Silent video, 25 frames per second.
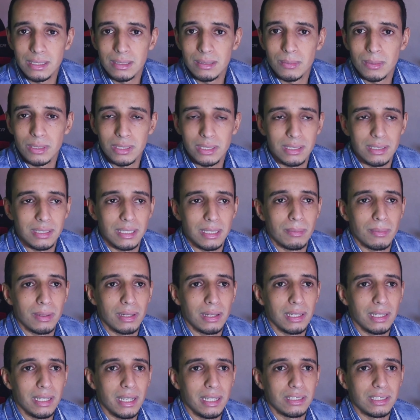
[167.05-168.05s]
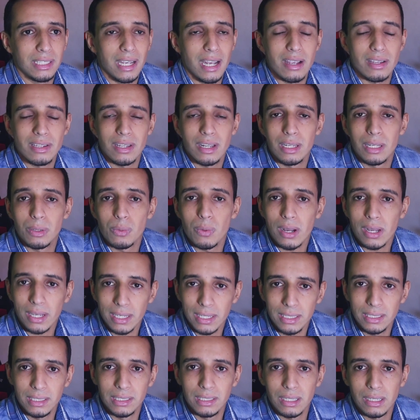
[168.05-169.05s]
ماشي زعما شي حاجه اللي
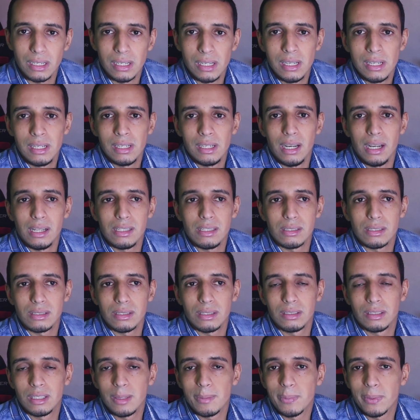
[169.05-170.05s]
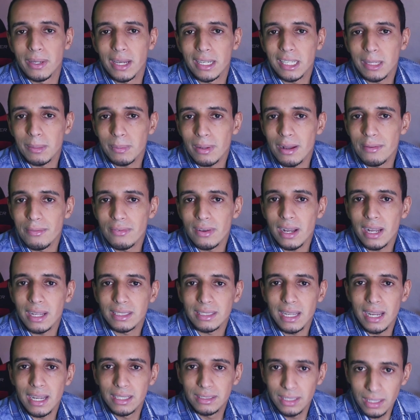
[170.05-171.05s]
واقعيه حيت الدي بي اي كيبقى
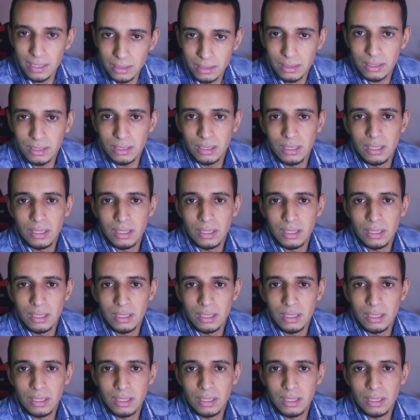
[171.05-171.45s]
فقط عدد